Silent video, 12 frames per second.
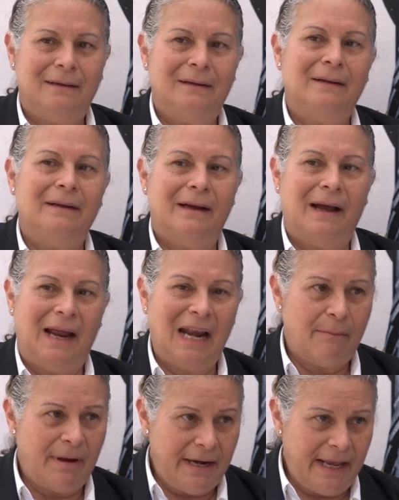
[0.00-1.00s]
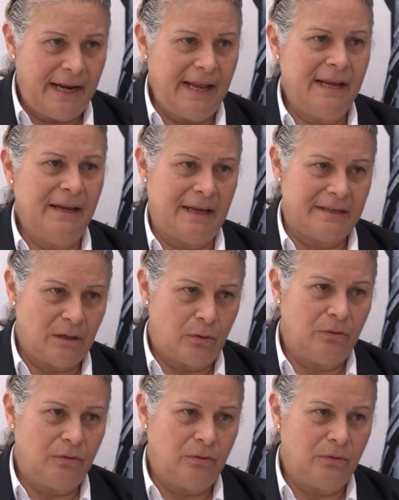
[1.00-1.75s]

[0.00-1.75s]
la, manera en que se